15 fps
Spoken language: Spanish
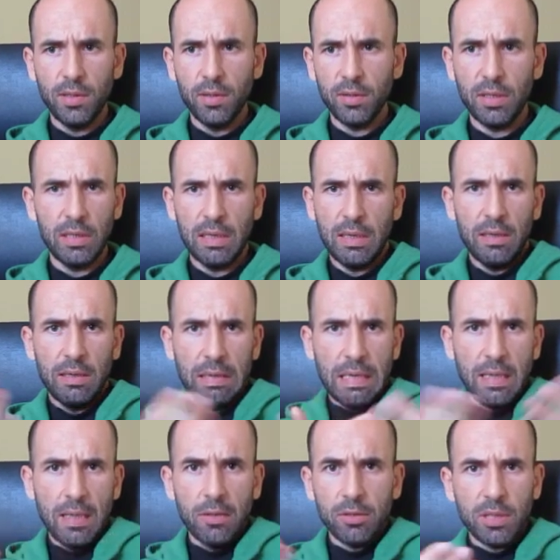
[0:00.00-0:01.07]
No tenía
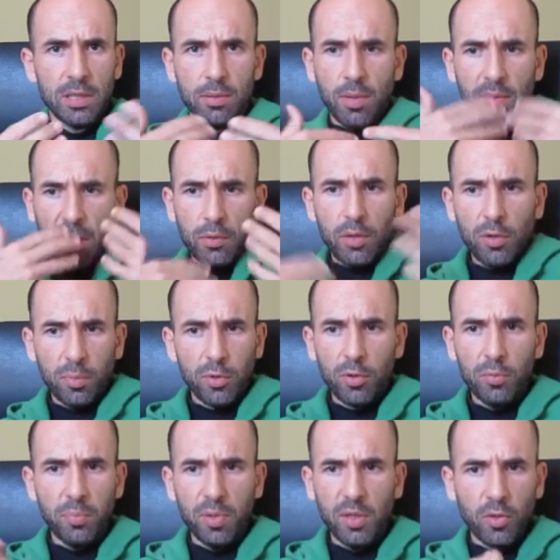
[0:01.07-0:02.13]
nada, o sea, se me había curado por
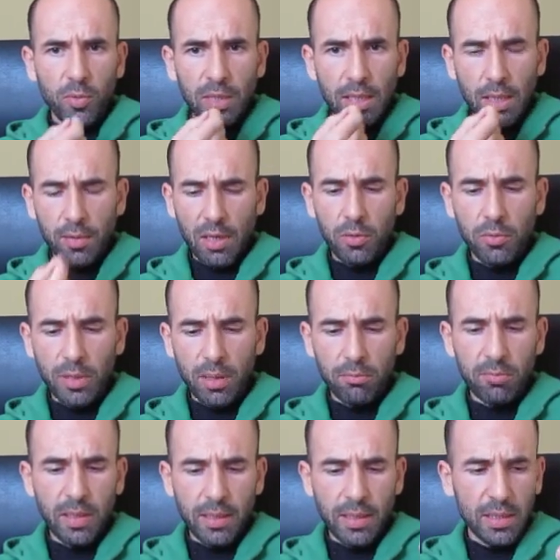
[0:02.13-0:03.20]
completo. Me quedaba una,
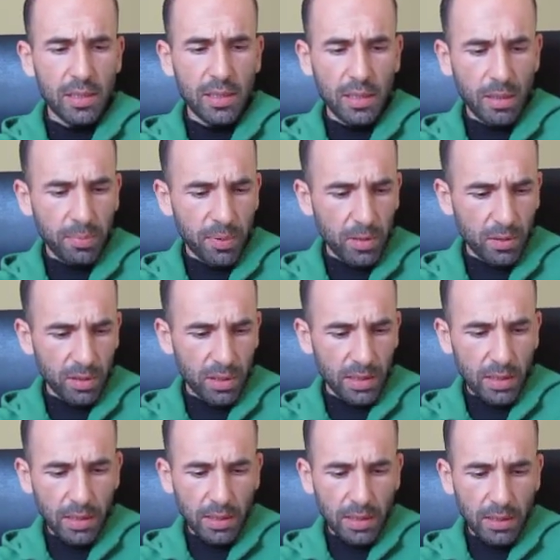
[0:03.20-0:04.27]
una rayita, pero que,
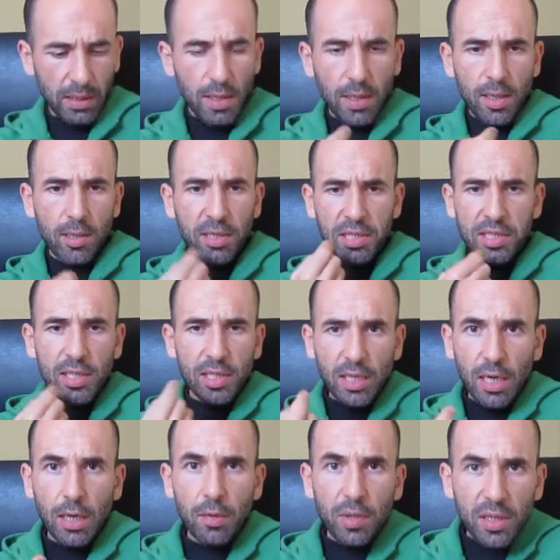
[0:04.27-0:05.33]
que, que, ni
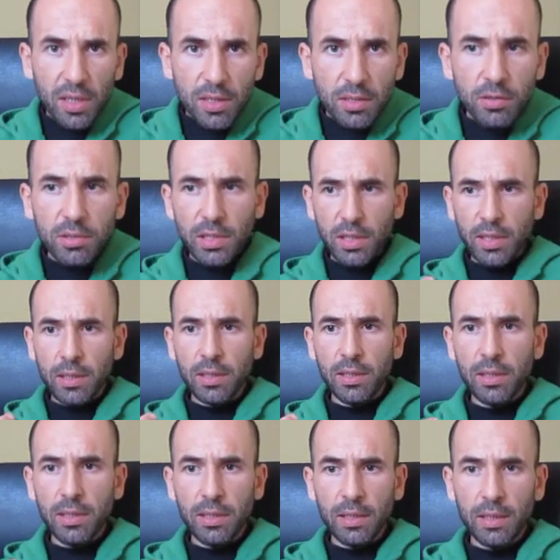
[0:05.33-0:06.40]
siquiera la veías a no ser que
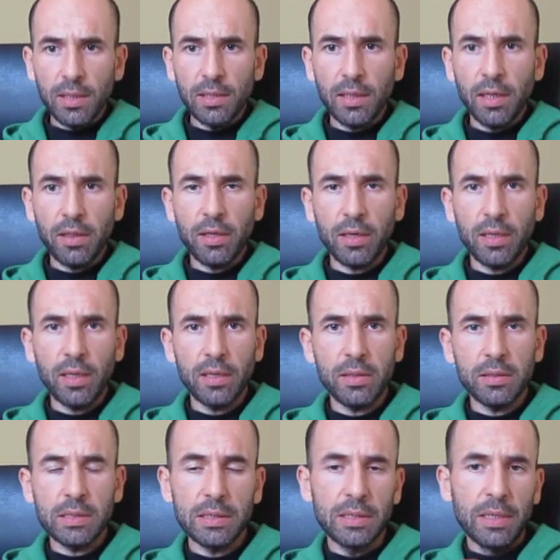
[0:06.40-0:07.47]
te, que te
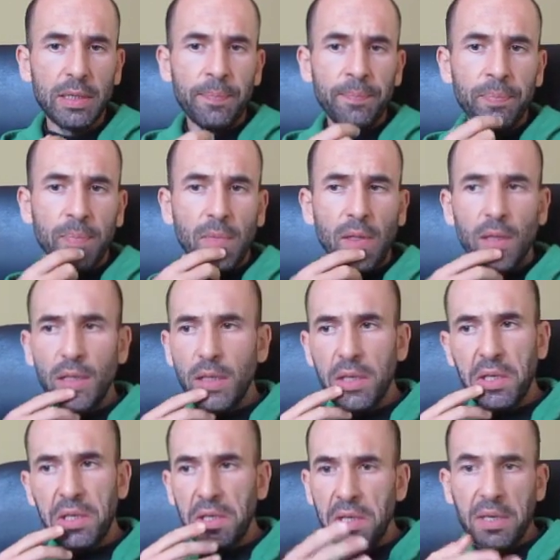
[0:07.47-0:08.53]
acercaras.
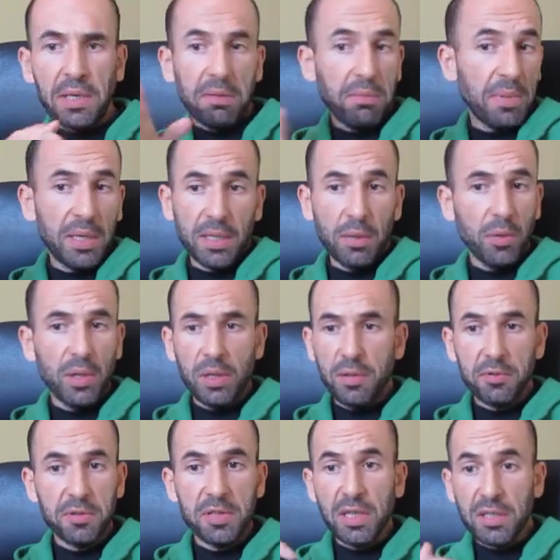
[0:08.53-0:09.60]
Y al cabo de
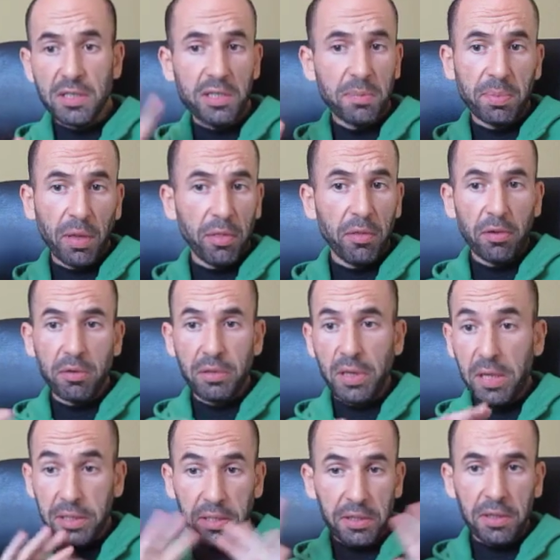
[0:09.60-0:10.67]
dos días desapareció
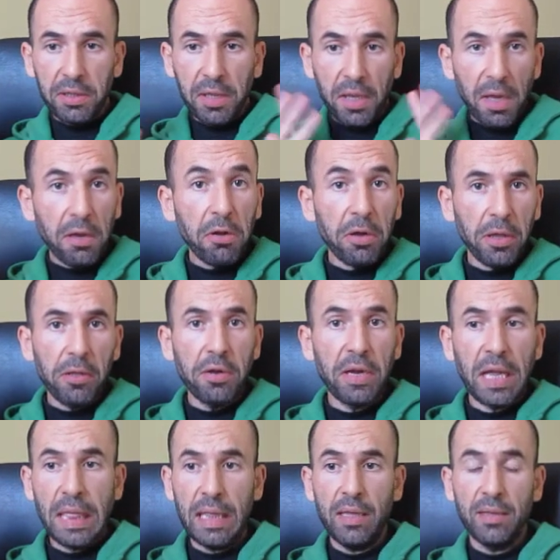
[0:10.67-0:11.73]
la rayeta y ¿eh? y no quedó
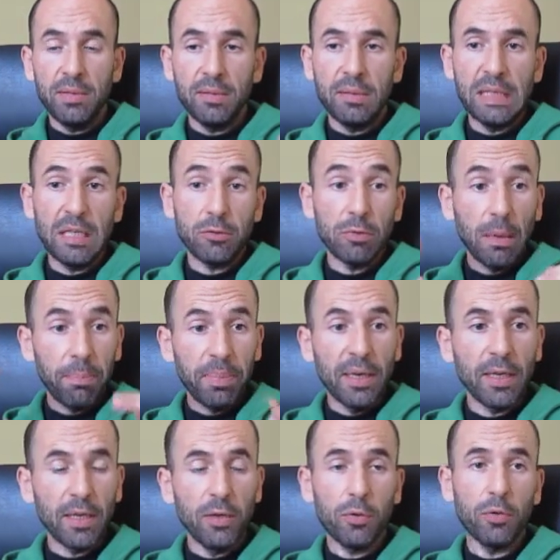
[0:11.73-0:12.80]
nada. Y es una
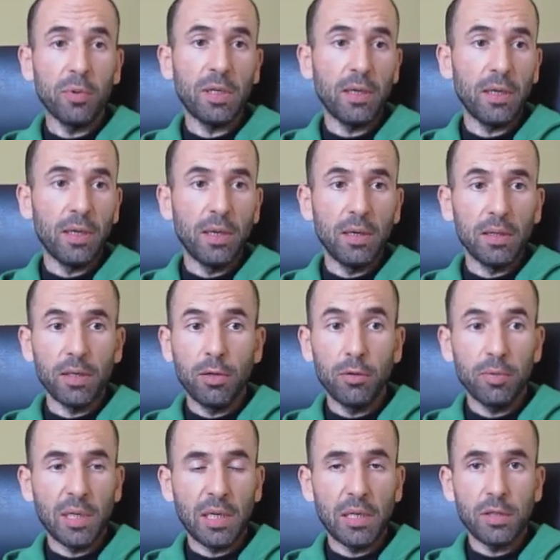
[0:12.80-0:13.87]
pena que no tuviera, que
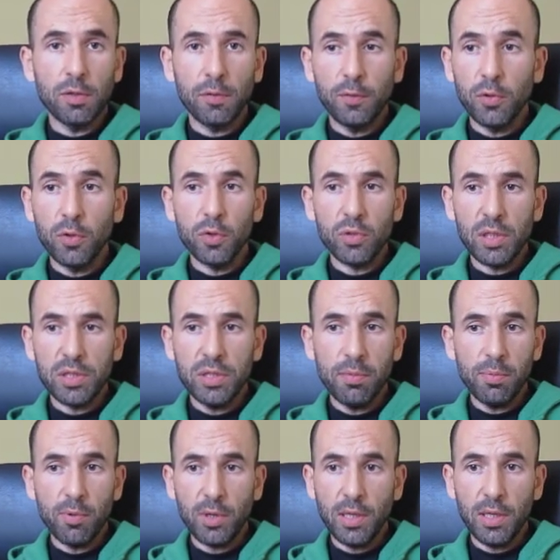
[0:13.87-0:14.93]
no hubiera hecho fotos así
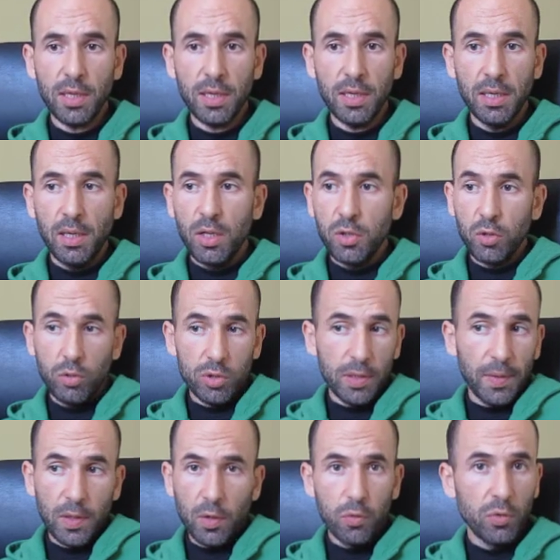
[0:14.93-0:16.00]
porque solo
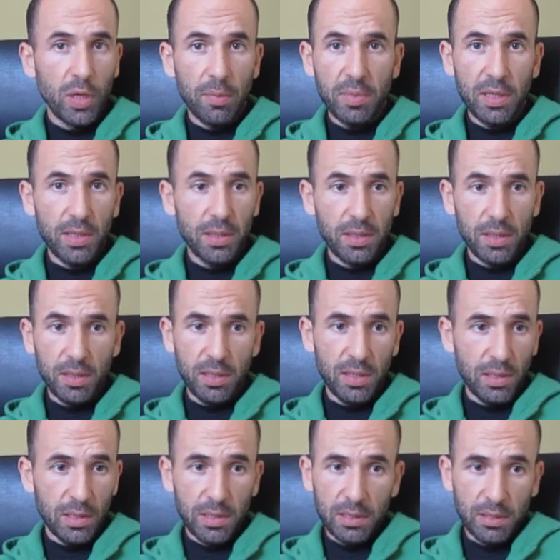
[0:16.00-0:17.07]
estaba con una amiga
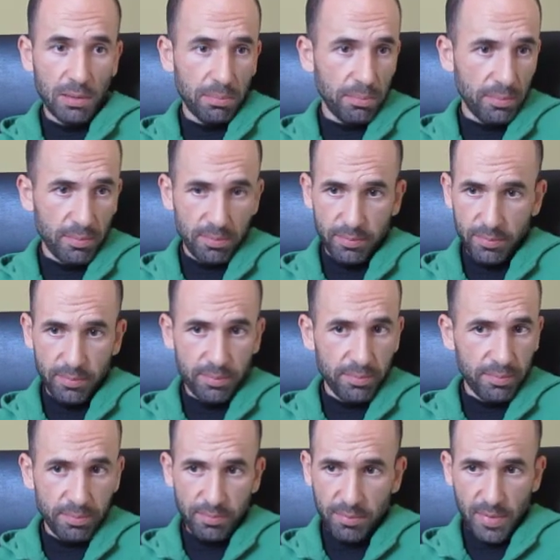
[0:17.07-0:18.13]
y
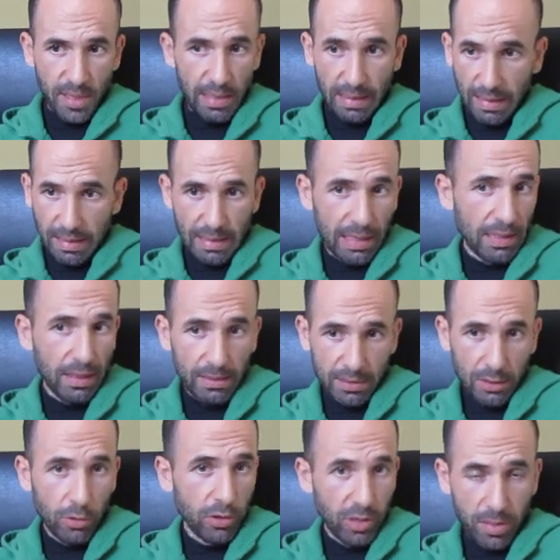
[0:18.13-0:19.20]
e, ella
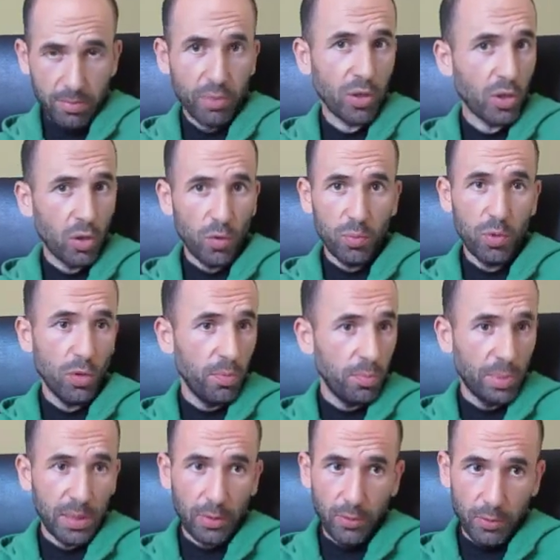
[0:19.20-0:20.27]
se lo cree porque lo
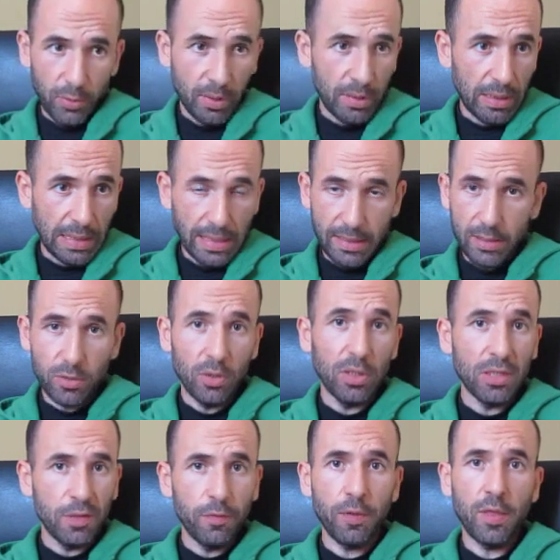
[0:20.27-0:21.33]
vio, pero al resto
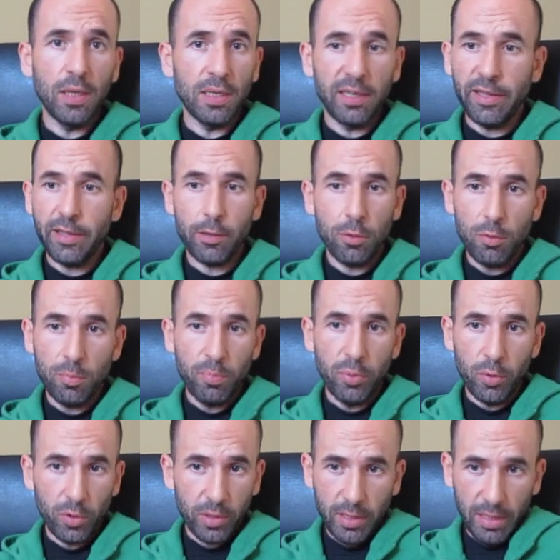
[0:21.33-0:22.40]
le es difícil creerlo
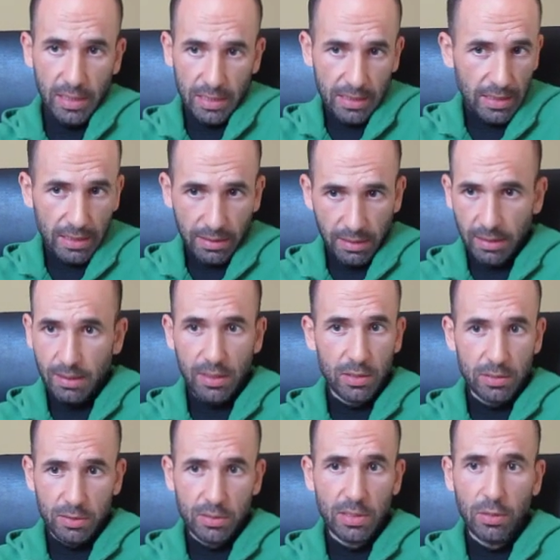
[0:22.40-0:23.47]
porque
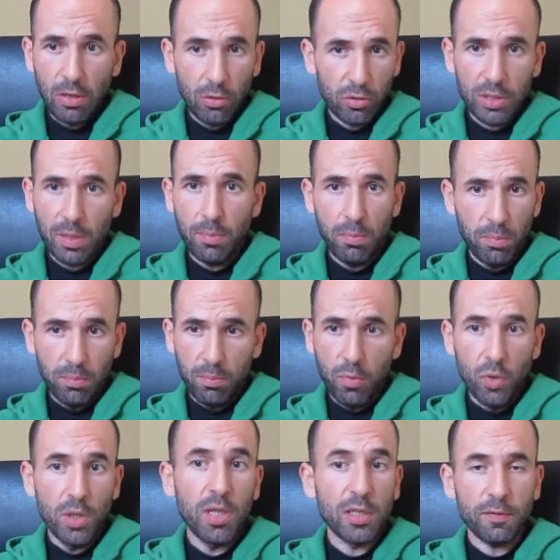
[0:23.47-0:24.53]
es una cosa
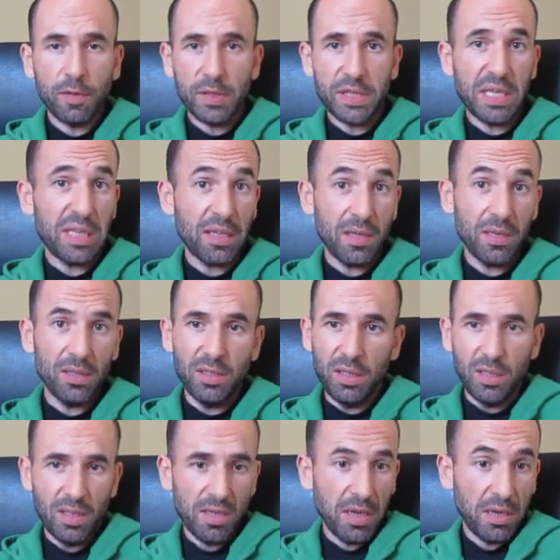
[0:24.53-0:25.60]
muy desfasada
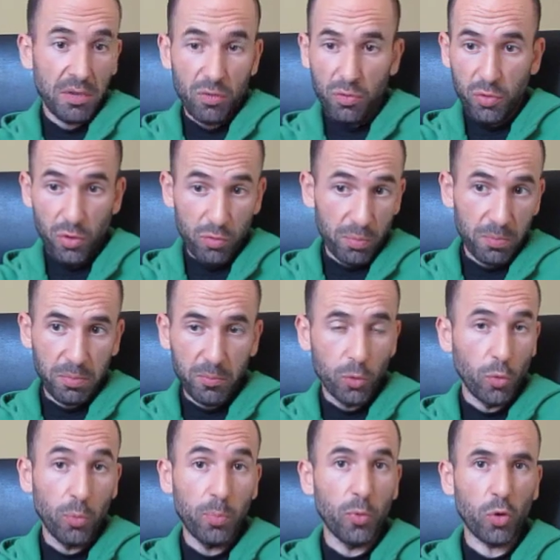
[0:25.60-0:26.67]
y aquello
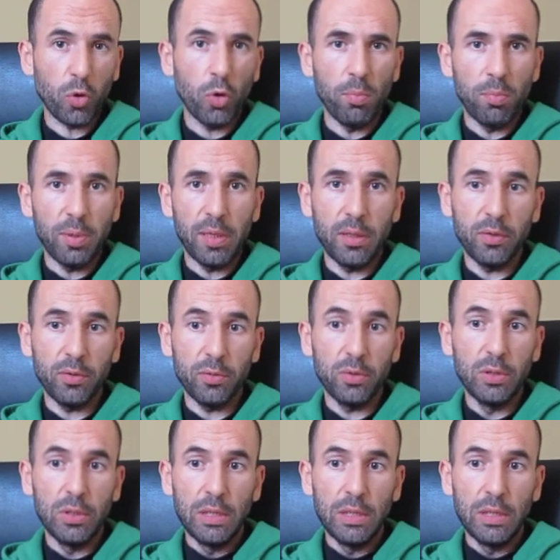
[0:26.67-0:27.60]
curó, por completo.